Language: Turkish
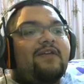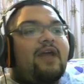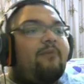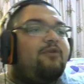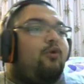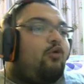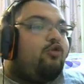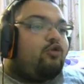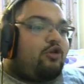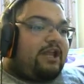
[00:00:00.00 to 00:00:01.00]
Ya bir
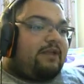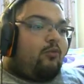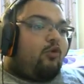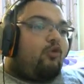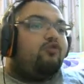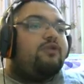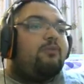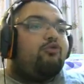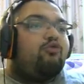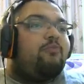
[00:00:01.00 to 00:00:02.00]
oyun oynarım, o
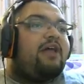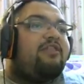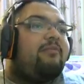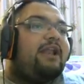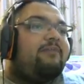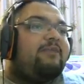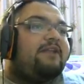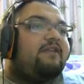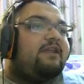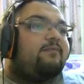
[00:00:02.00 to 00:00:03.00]
oyunda bütün malzemeleri
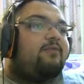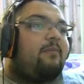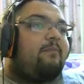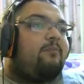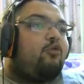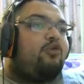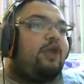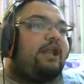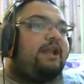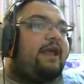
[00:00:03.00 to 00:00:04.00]
biriktiririm tamam mı?
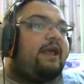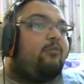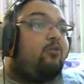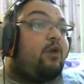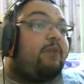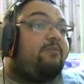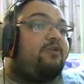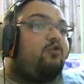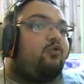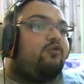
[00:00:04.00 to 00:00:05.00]
Özellikle
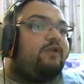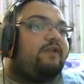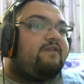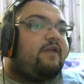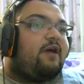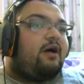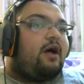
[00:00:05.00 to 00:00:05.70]
MMORPG oyunlarında.